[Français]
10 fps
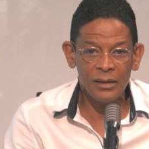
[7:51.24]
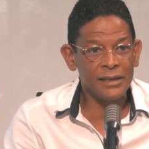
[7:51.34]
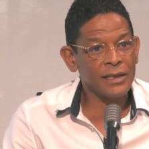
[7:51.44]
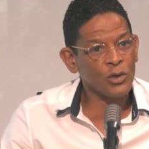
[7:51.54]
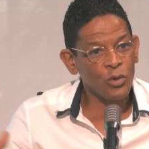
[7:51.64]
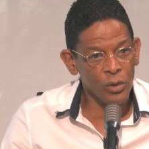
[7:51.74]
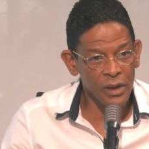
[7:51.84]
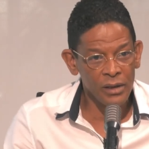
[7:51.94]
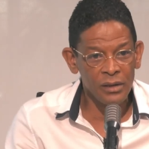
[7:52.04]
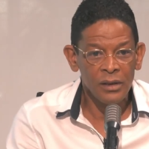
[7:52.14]

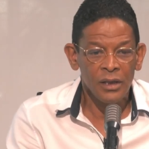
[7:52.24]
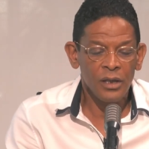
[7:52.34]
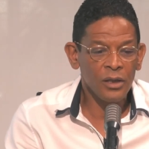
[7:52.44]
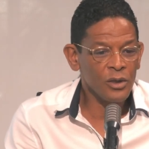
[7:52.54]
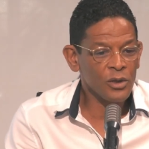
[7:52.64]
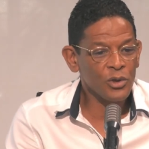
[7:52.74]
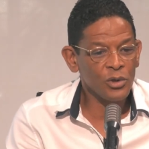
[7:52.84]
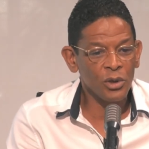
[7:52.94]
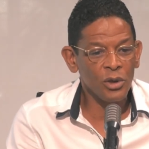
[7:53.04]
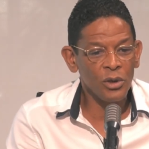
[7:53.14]
discourir euh,
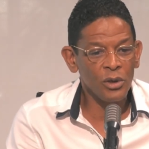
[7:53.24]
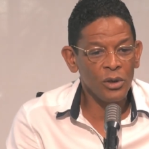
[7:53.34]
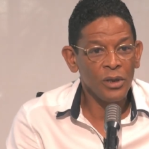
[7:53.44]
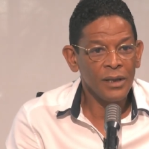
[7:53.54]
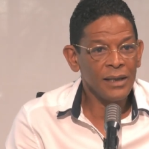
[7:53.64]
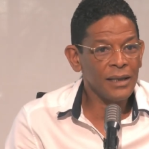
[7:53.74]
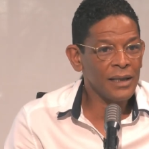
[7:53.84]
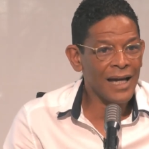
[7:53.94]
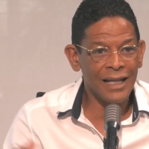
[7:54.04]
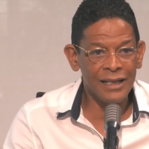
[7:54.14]
sur euh, les
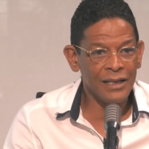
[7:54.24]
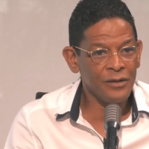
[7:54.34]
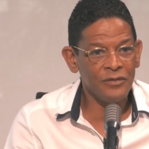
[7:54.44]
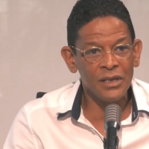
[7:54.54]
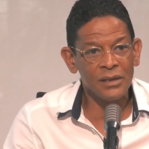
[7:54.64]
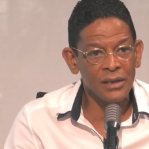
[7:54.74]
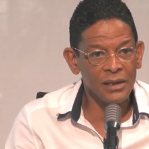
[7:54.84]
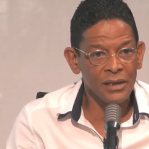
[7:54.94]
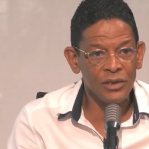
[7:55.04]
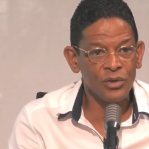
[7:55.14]
allées,
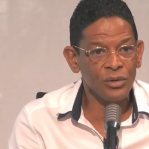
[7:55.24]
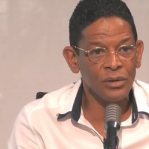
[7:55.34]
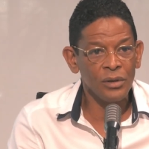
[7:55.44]
virées, sur,